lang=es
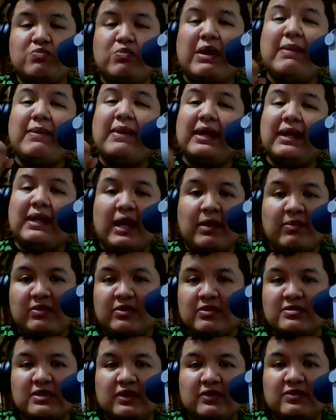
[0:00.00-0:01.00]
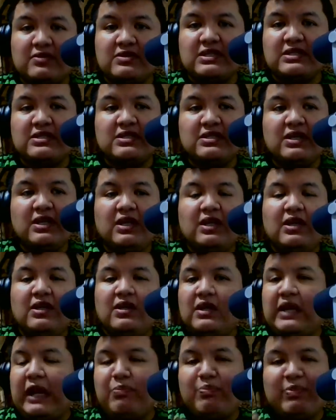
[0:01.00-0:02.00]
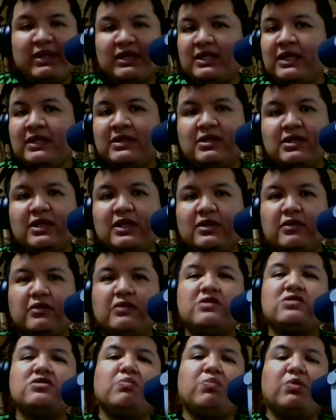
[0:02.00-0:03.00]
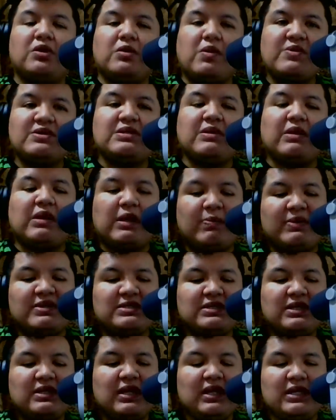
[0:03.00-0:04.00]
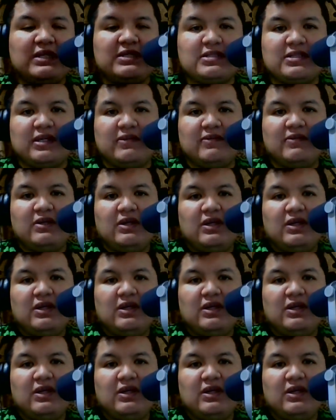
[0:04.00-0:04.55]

Va a haber cambios, entonces al pendiente de todo esto, pero vamos a repasar la lista.